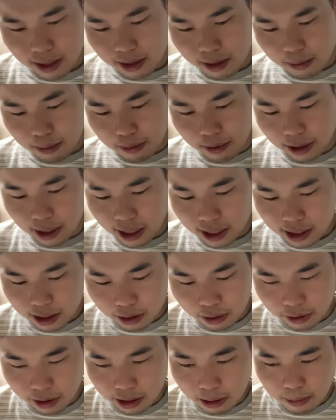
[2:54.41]
昔と
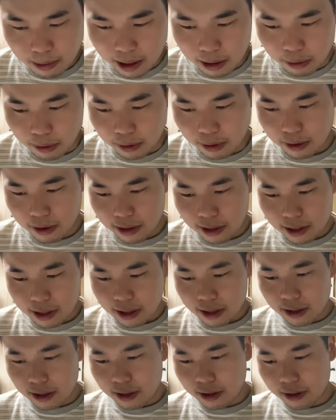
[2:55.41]
今の
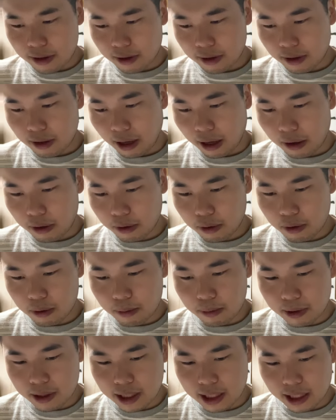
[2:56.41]
学校も
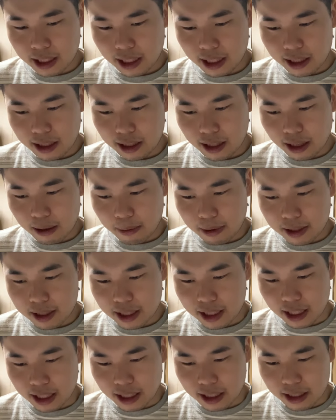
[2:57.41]
違ってます
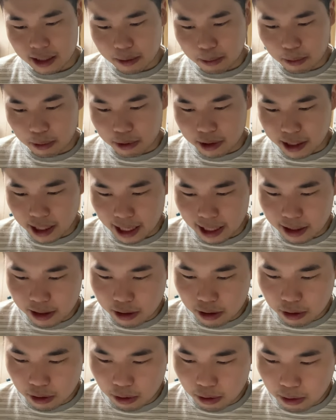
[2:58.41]
し、もう戦
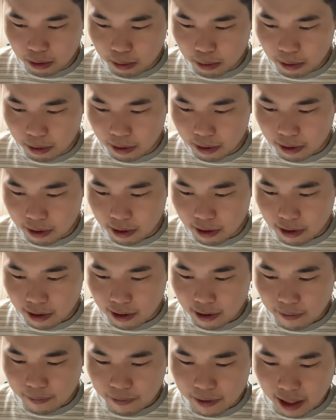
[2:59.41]
争も、
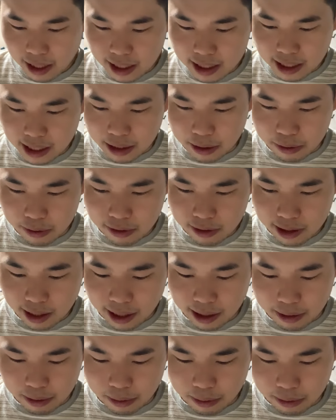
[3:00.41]
確かに軍隊
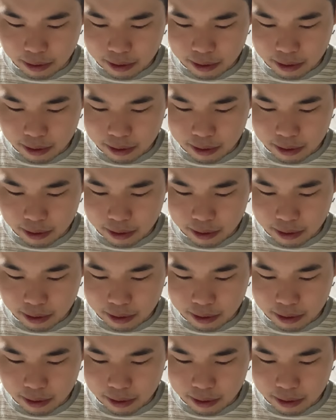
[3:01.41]
の、